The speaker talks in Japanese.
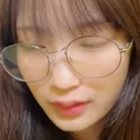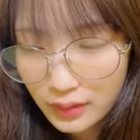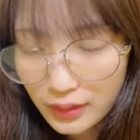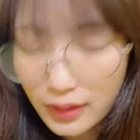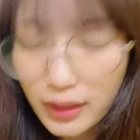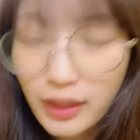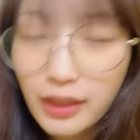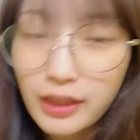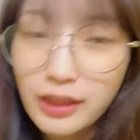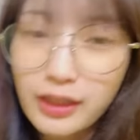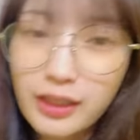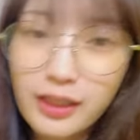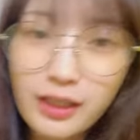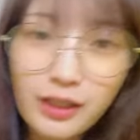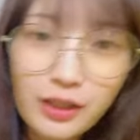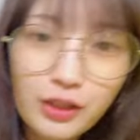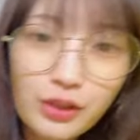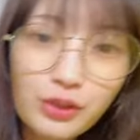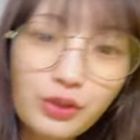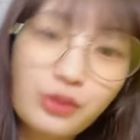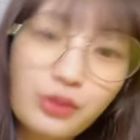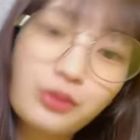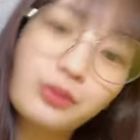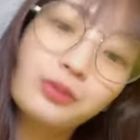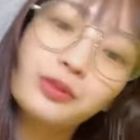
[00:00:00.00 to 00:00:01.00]
で聴ける
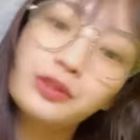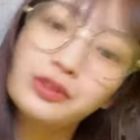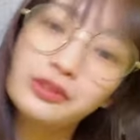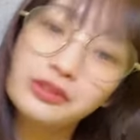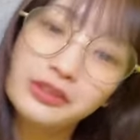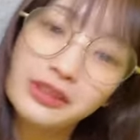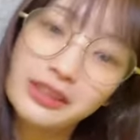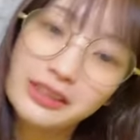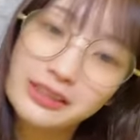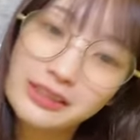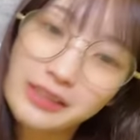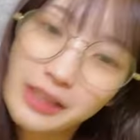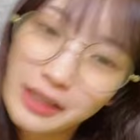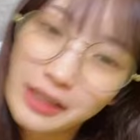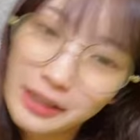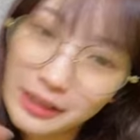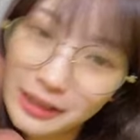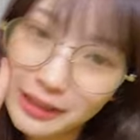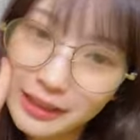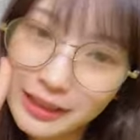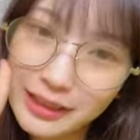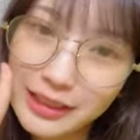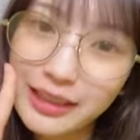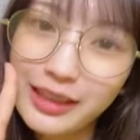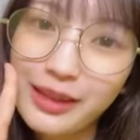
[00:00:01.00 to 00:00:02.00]
と思うので是非
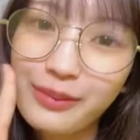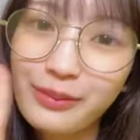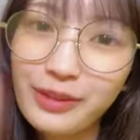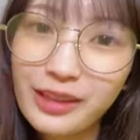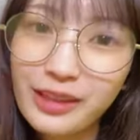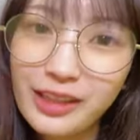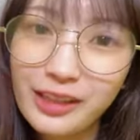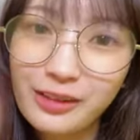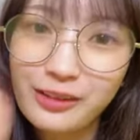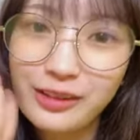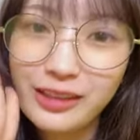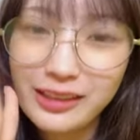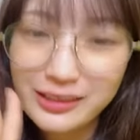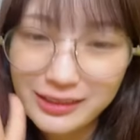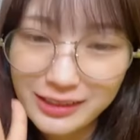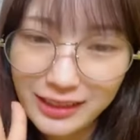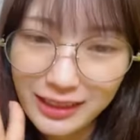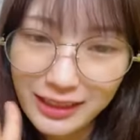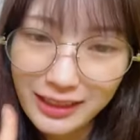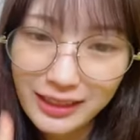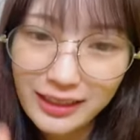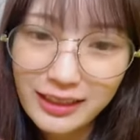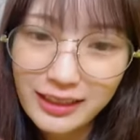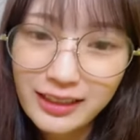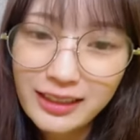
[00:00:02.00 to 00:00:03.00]
聴いてみてくださ
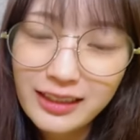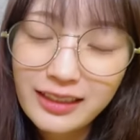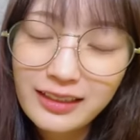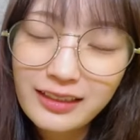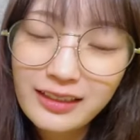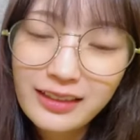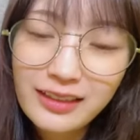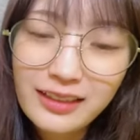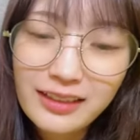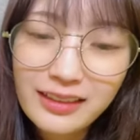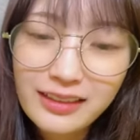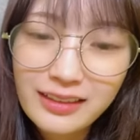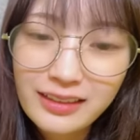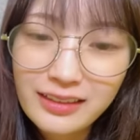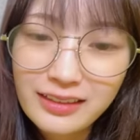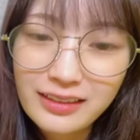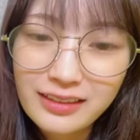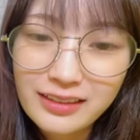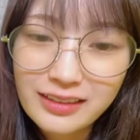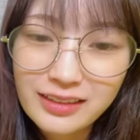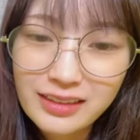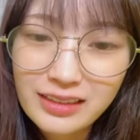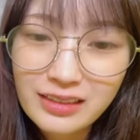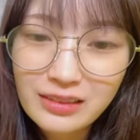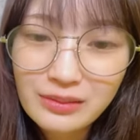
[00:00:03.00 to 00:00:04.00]

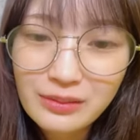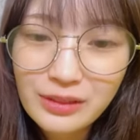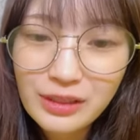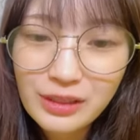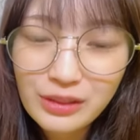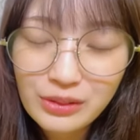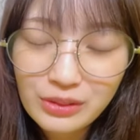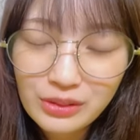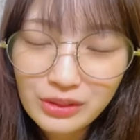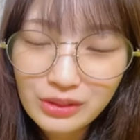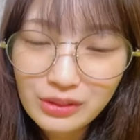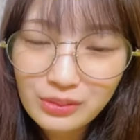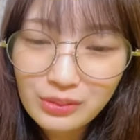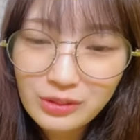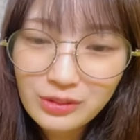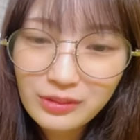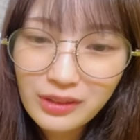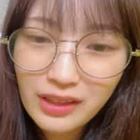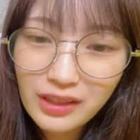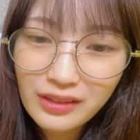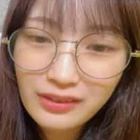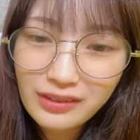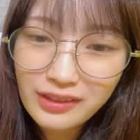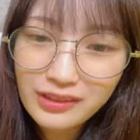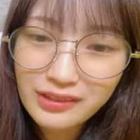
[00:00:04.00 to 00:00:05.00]
いちなみに「
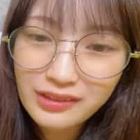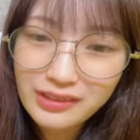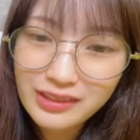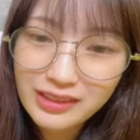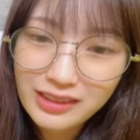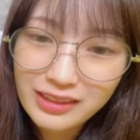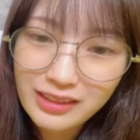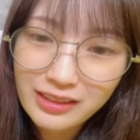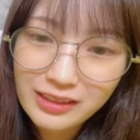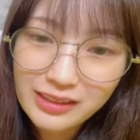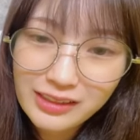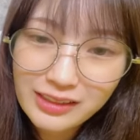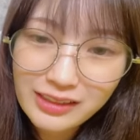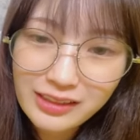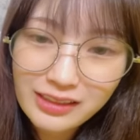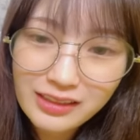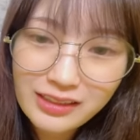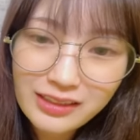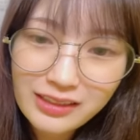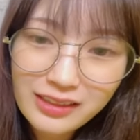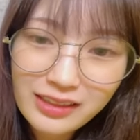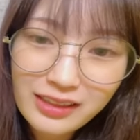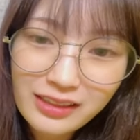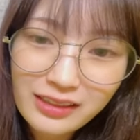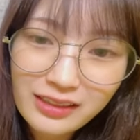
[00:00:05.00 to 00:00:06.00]
FromMyFuture」新
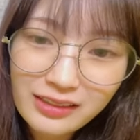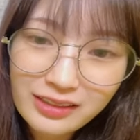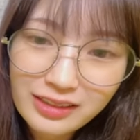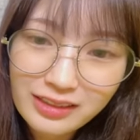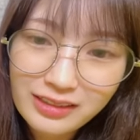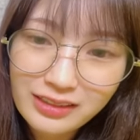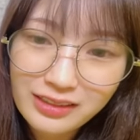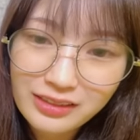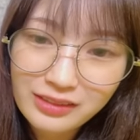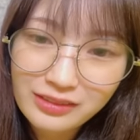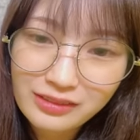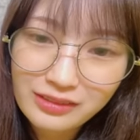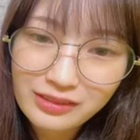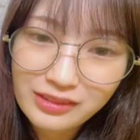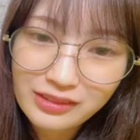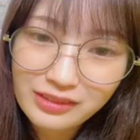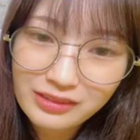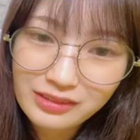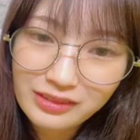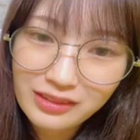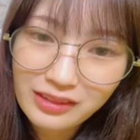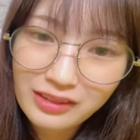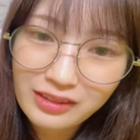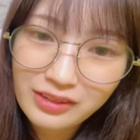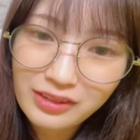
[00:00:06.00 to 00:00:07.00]
生ラストへの
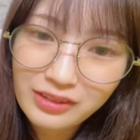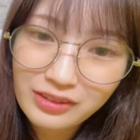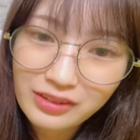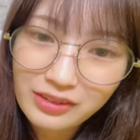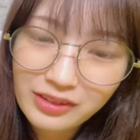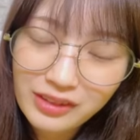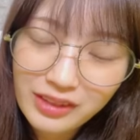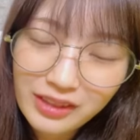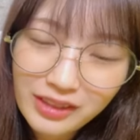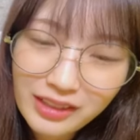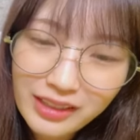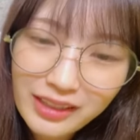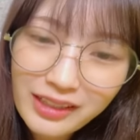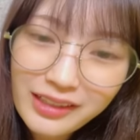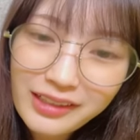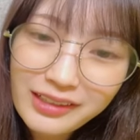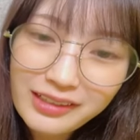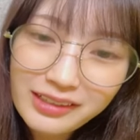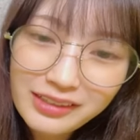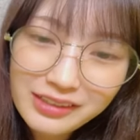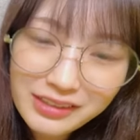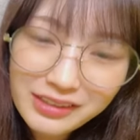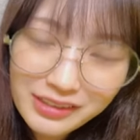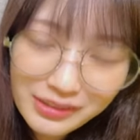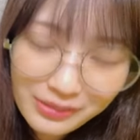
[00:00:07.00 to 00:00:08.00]
楽曲え
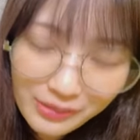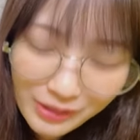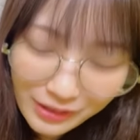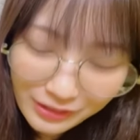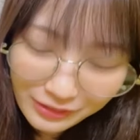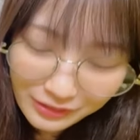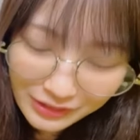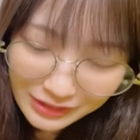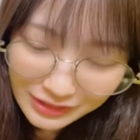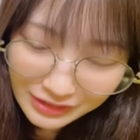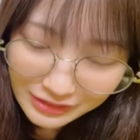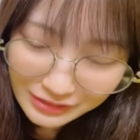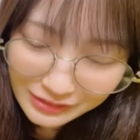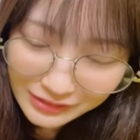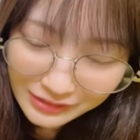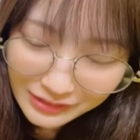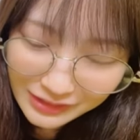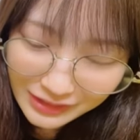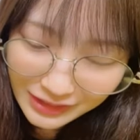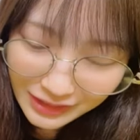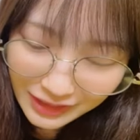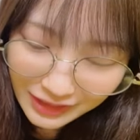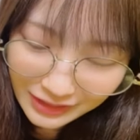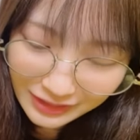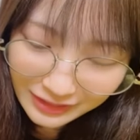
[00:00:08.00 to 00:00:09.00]
1番はすごい
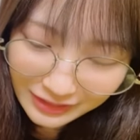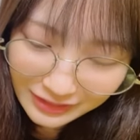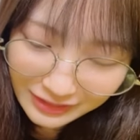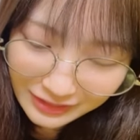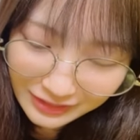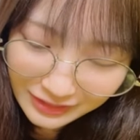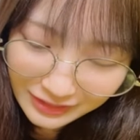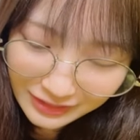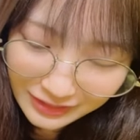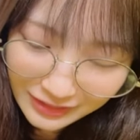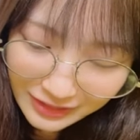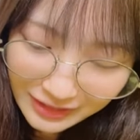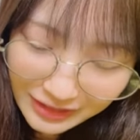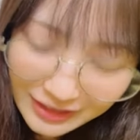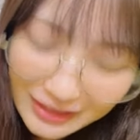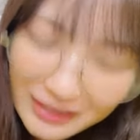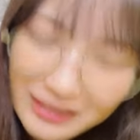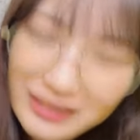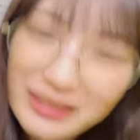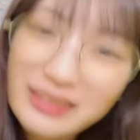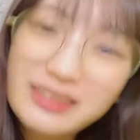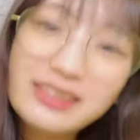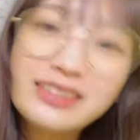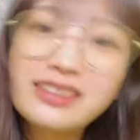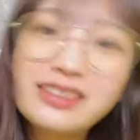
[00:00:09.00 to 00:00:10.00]
ね
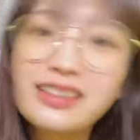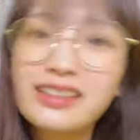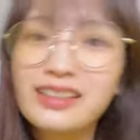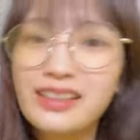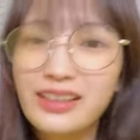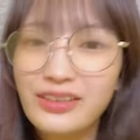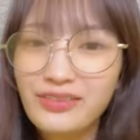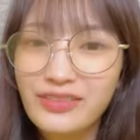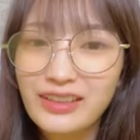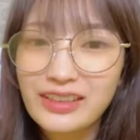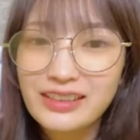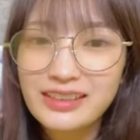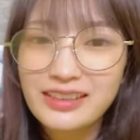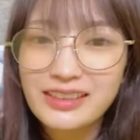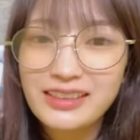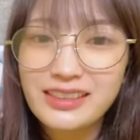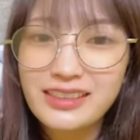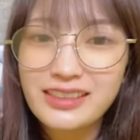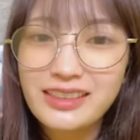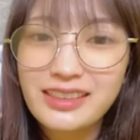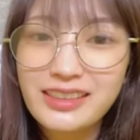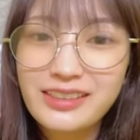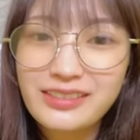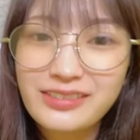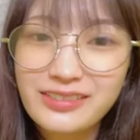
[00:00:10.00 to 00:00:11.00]
確かにめっちゃ
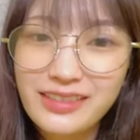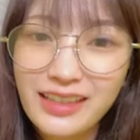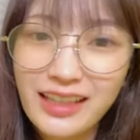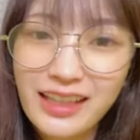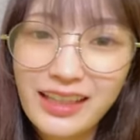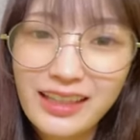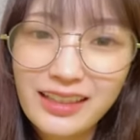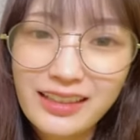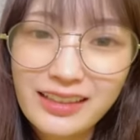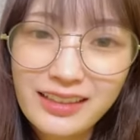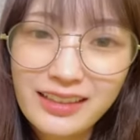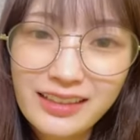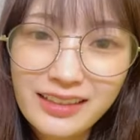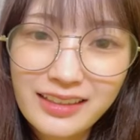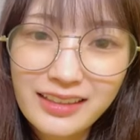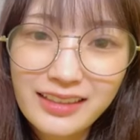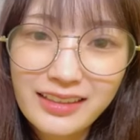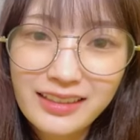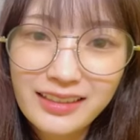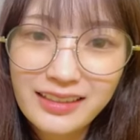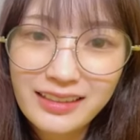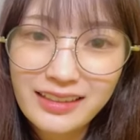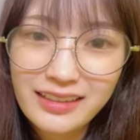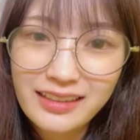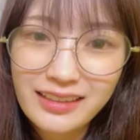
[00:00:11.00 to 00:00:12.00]
いいよね
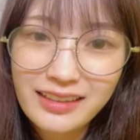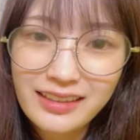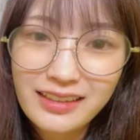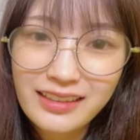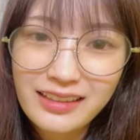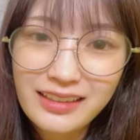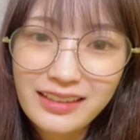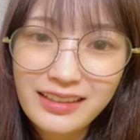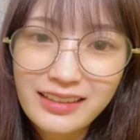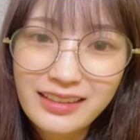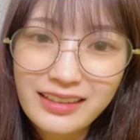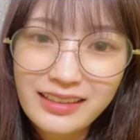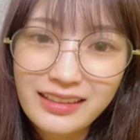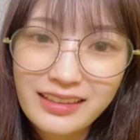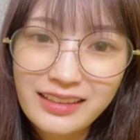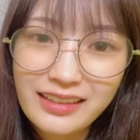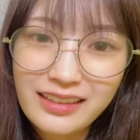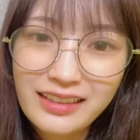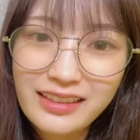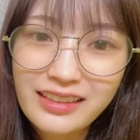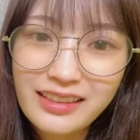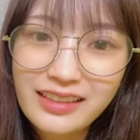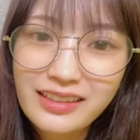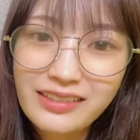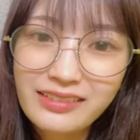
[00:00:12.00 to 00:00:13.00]

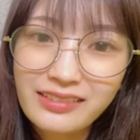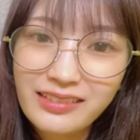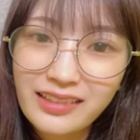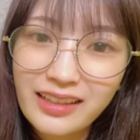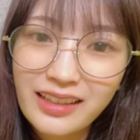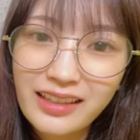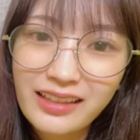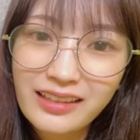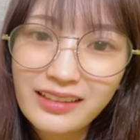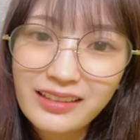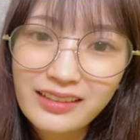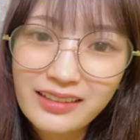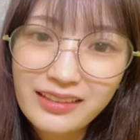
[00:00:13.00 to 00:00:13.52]
いいよね